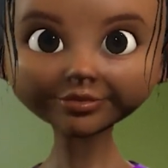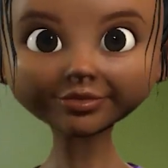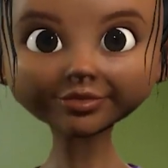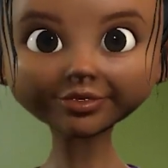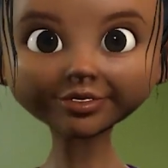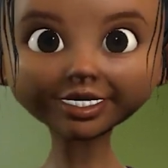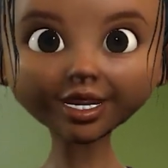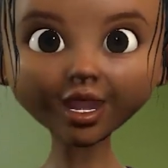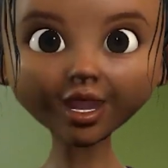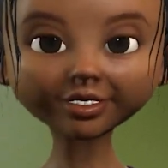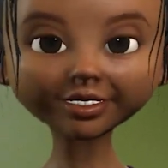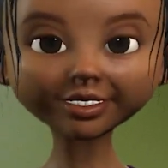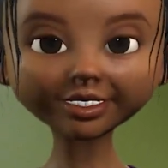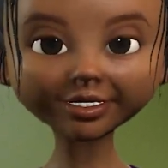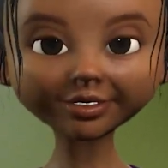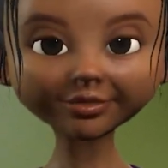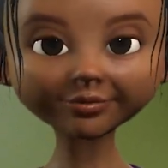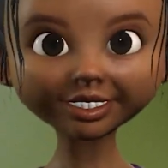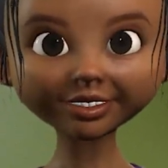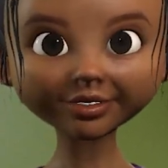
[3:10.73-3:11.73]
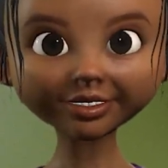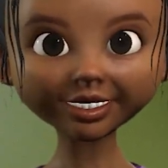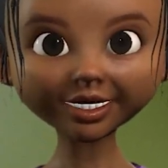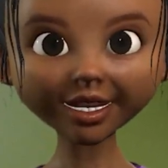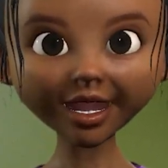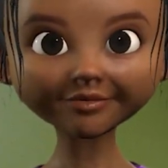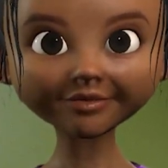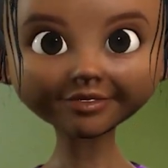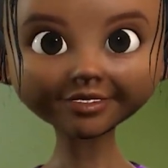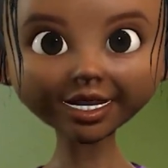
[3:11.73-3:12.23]
Elle a un rôle très
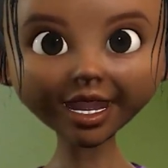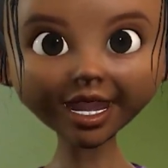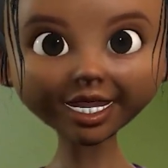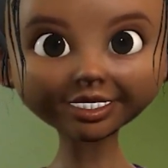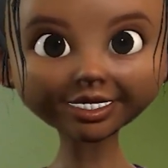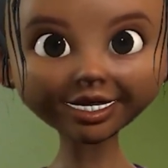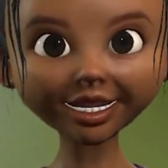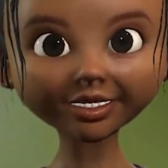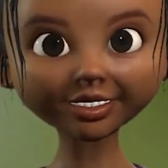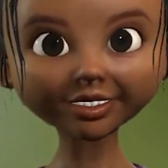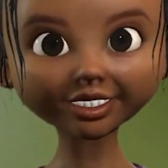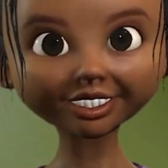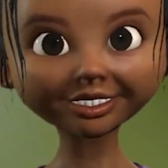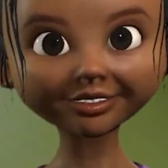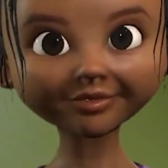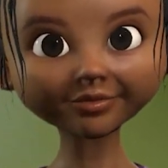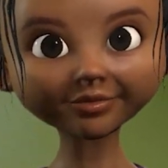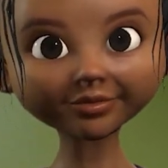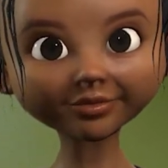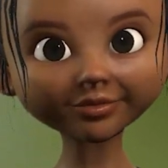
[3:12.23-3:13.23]
important dans la nature.